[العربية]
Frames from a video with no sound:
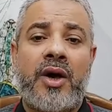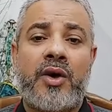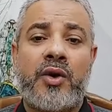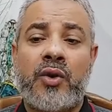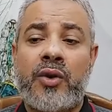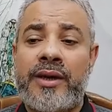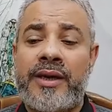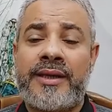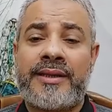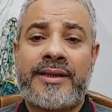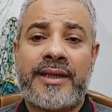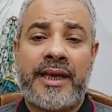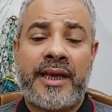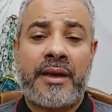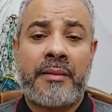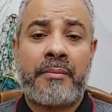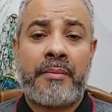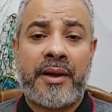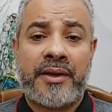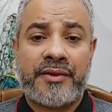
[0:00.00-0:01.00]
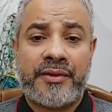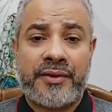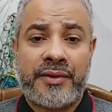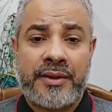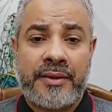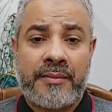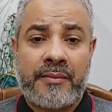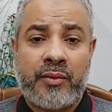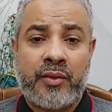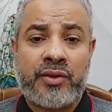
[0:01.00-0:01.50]
رؤية
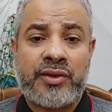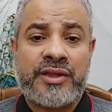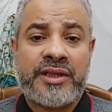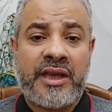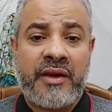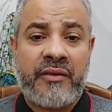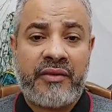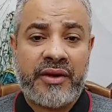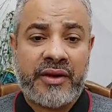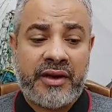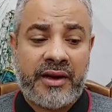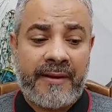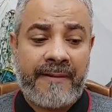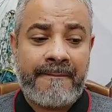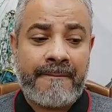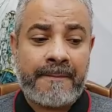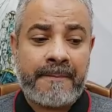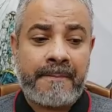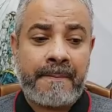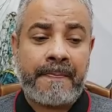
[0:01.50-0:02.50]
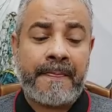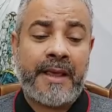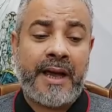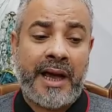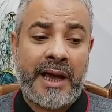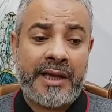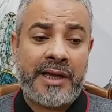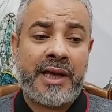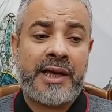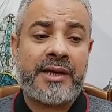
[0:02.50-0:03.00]
البطن منتفخة
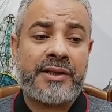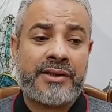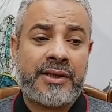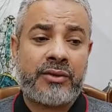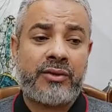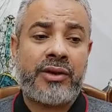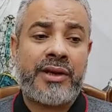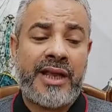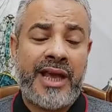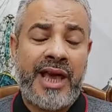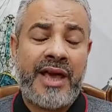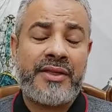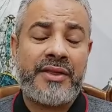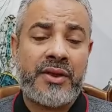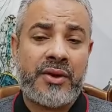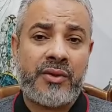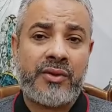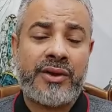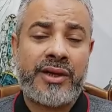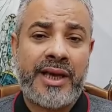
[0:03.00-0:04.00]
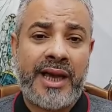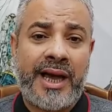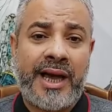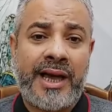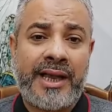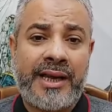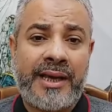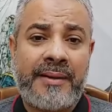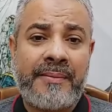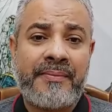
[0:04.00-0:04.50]
أحيانا تدل هذه الرؤية
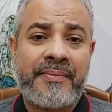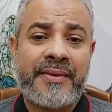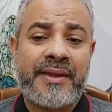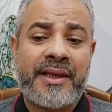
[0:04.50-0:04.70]
على